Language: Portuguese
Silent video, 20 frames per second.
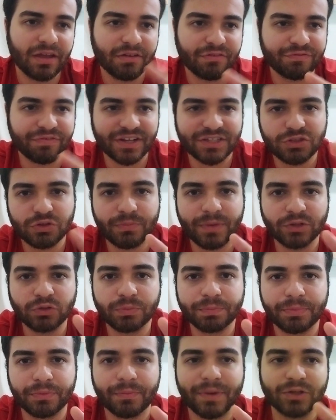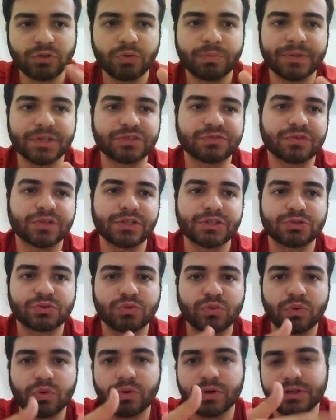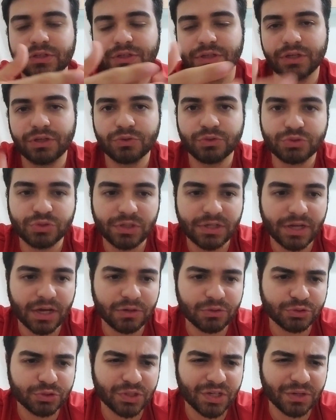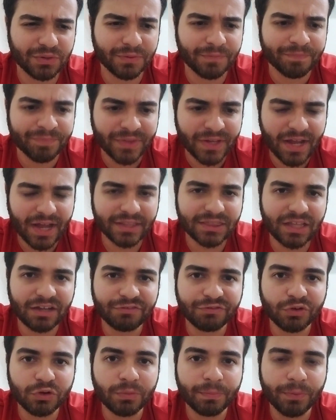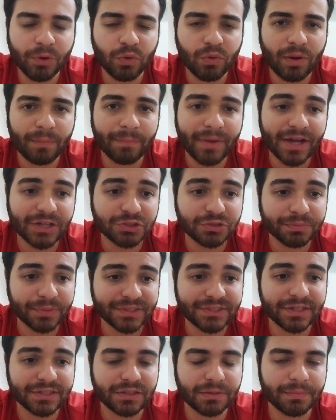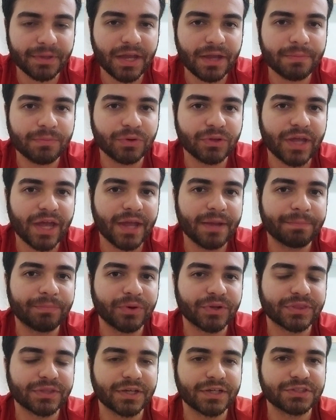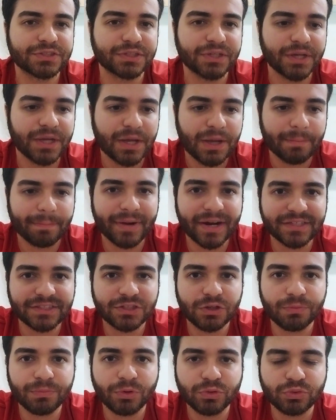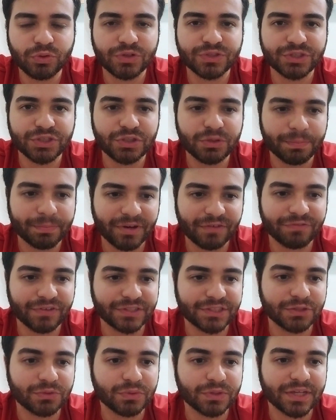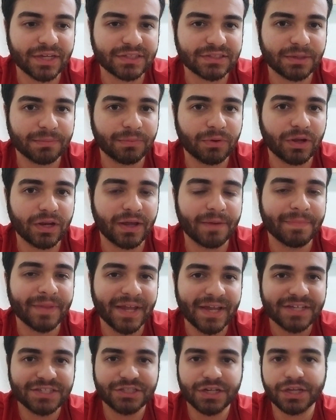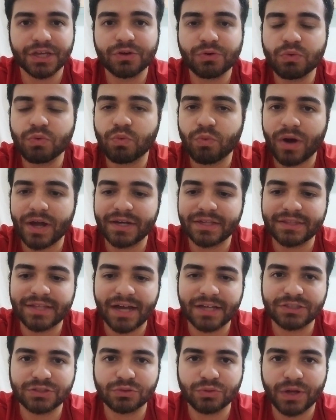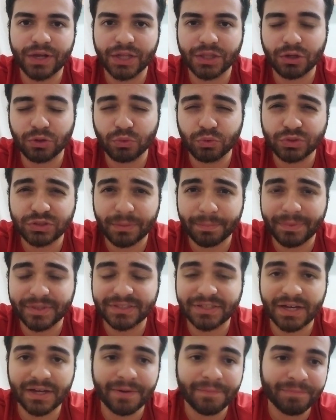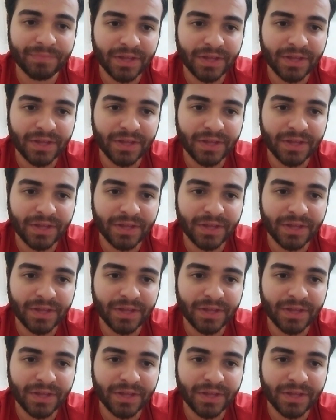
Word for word: fazia uma dupla, uma dupla de volante com o Rony e o Juliano. O Juliano até foi um pouco abaixo, mas ele também é, é importante para ser o motorzinho, para fazer com que essa bola chegue com qualidade no Renato Augusto, apesar